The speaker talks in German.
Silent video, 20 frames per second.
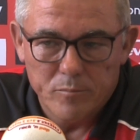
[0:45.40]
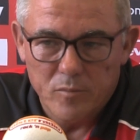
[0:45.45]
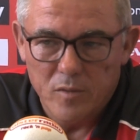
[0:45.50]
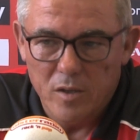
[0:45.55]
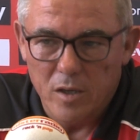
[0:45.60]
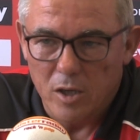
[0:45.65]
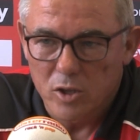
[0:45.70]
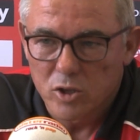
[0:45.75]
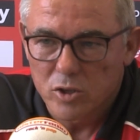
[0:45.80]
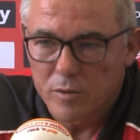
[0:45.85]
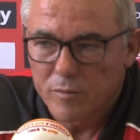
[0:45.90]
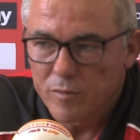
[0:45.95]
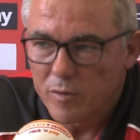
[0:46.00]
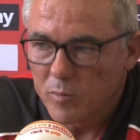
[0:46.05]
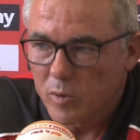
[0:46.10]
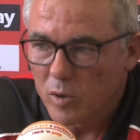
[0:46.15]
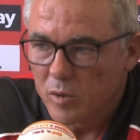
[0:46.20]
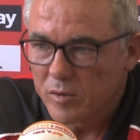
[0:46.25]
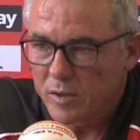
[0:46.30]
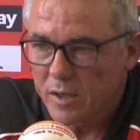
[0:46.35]
die Handschrift vom
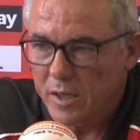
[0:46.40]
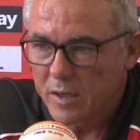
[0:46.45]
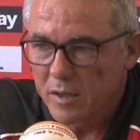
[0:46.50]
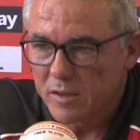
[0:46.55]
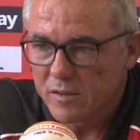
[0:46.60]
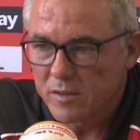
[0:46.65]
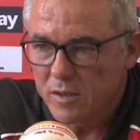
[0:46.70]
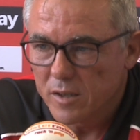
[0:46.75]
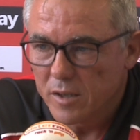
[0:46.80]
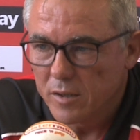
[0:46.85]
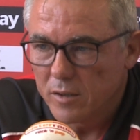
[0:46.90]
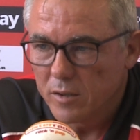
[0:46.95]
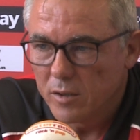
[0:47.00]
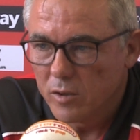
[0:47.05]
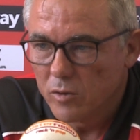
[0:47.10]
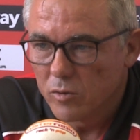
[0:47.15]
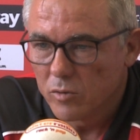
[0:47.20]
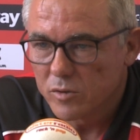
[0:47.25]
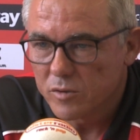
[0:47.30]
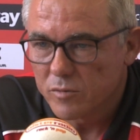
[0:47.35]
neuen Trainer sehen. Die
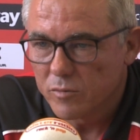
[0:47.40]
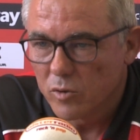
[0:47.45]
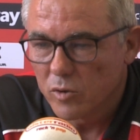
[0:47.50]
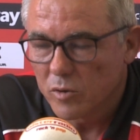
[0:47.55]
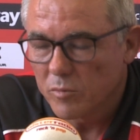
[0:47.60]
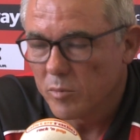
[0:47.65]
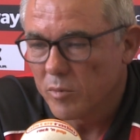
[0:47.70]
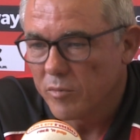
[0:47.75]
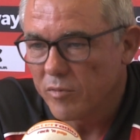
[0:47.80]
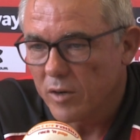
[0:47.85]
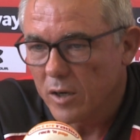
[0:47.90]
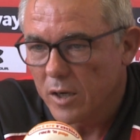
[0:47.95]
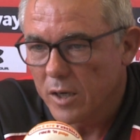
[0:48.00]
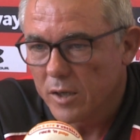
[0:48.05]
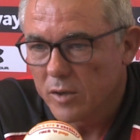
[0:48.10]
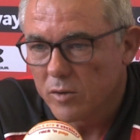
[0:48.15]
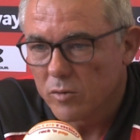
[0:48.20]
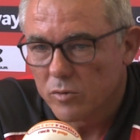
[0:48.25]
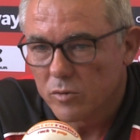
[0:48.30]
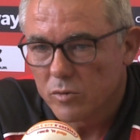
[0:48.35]
Jungs wirken
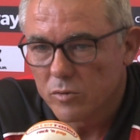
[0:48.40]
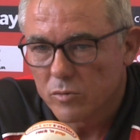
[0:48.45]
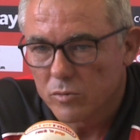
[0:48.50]
befreit und,